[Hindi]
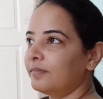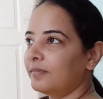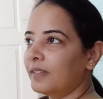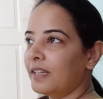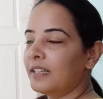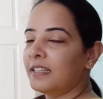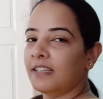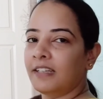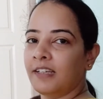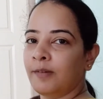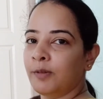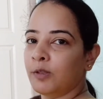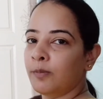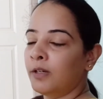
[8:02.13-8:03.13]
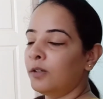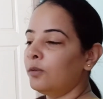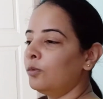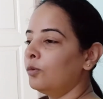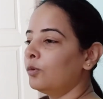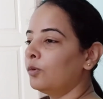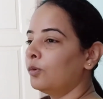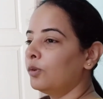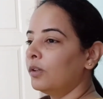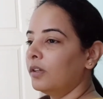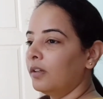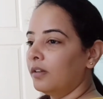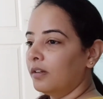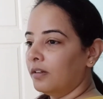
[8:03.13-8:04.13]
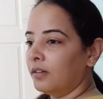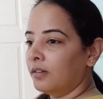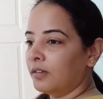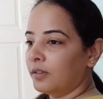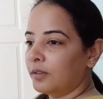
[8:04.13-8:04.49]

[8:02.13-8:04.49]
लेट्स सी अभी तो मैंने डुबू को आ,